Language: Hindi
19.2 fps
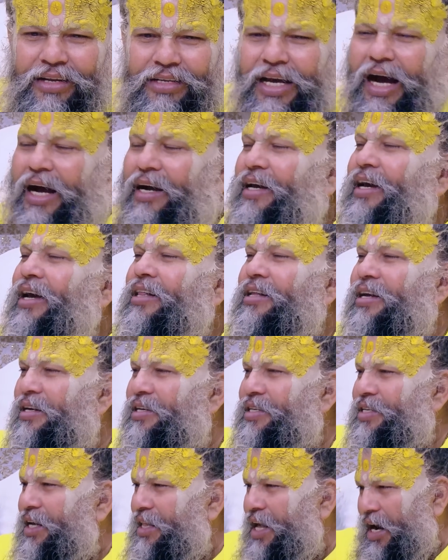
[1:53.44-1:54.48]
जाके अधीन
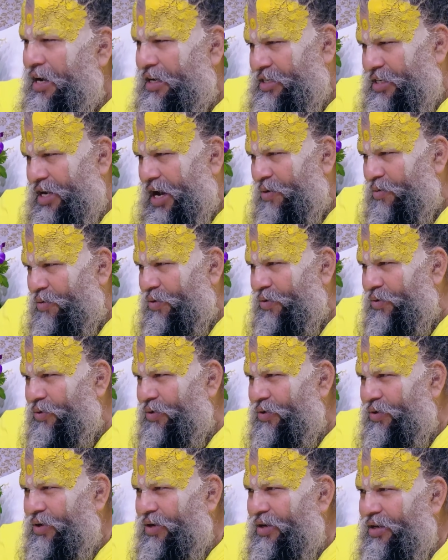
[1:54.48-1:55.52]
सदाई सांवरो
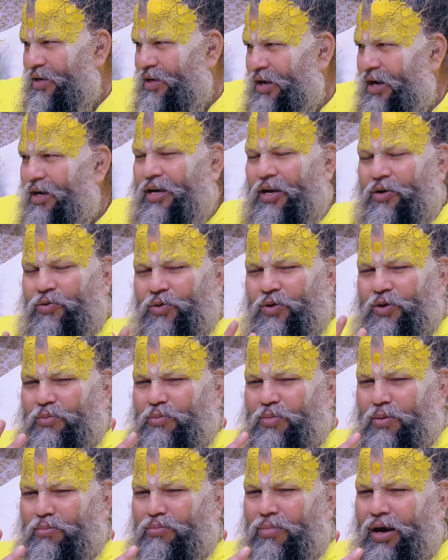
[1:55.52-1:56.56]
अखिल कोट
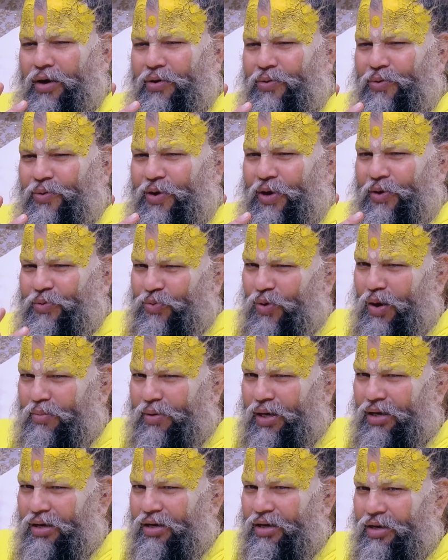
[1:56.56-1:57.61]
ब्रह्मांडों का
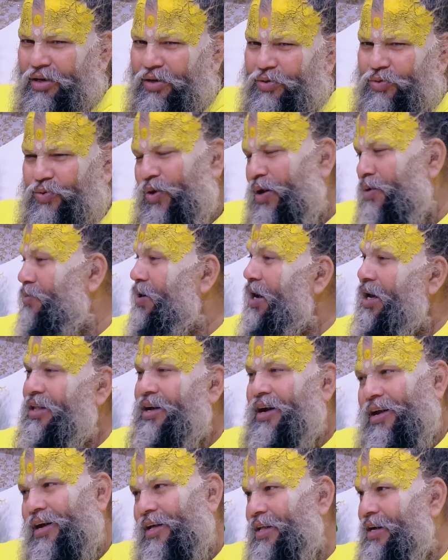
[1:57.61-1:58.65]
स्वामी स्वयं
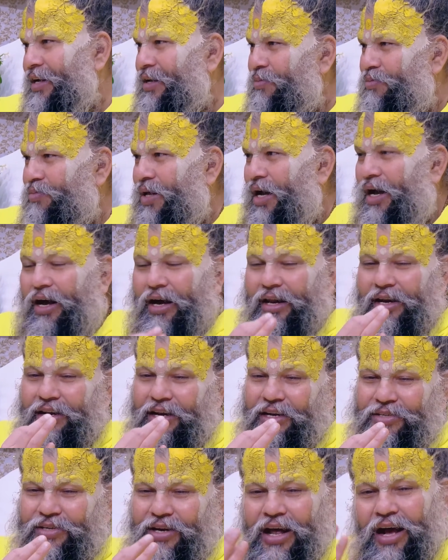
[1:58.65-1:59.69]
राधा राधा जपता हरि
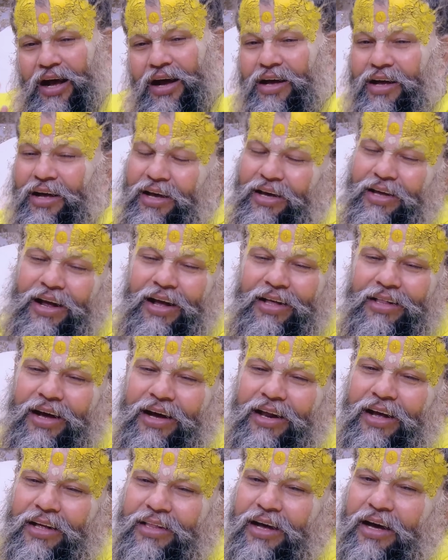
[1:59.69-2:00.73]
रसना राधा
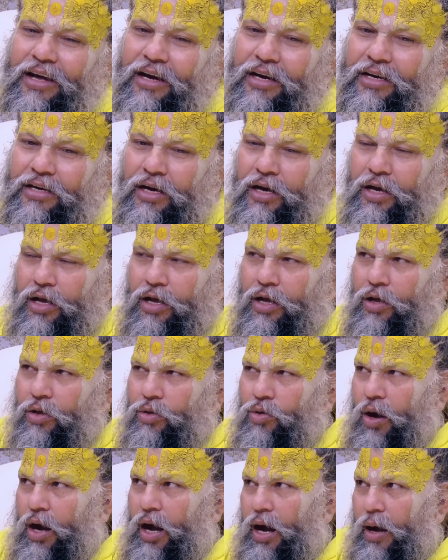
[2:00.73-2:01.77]
राधा रट
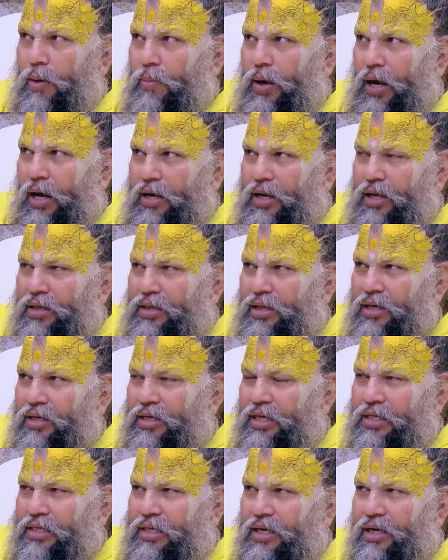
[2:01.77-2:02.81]
तो हमारे अंदर
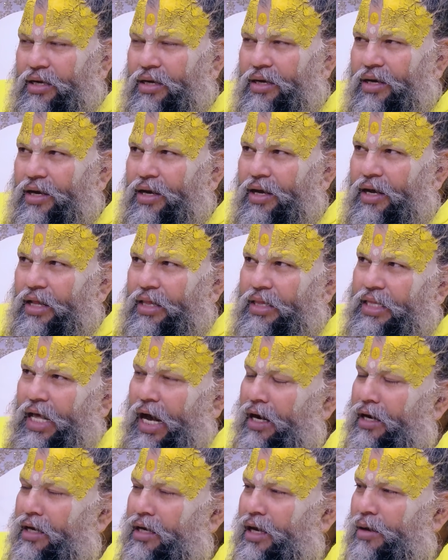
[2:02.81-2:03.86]
जैसे
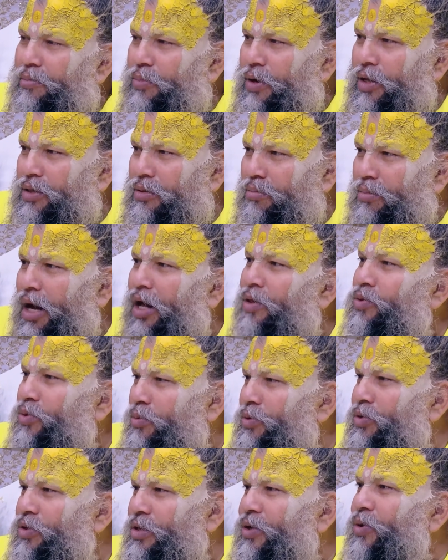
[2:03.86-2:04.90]
धन के प्रति मातु
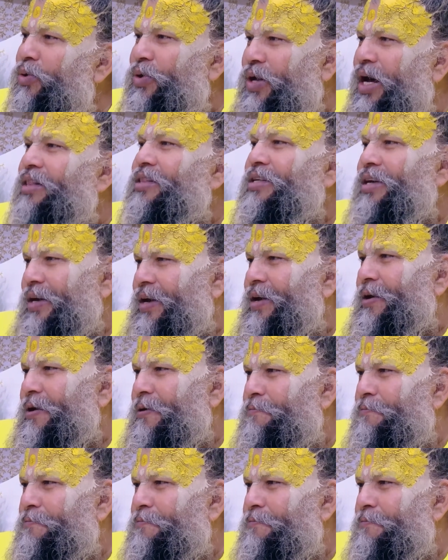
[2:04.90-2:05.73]
बुद्धि हो जाती है